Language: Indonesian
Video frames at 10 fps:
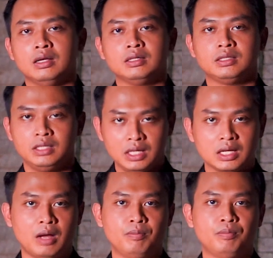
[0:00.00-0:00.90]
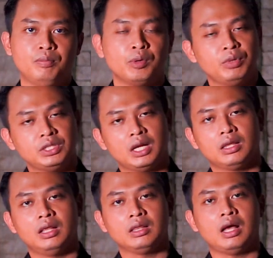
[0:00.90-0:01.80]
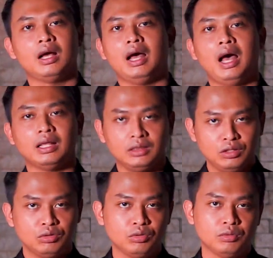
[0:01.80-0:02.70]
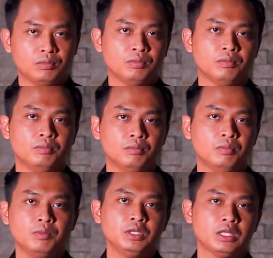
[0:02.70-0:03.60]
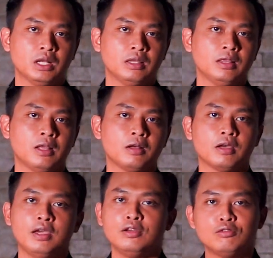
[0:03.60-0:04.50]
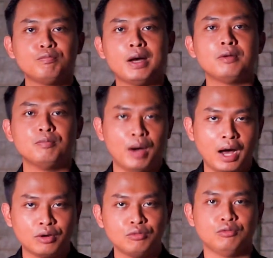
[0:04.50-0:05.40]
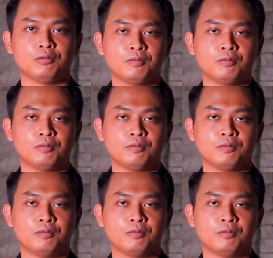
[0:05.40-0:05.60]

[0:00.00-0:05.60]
sikap, berbicara tentang attitude, berbicara tentang kehidupan baru.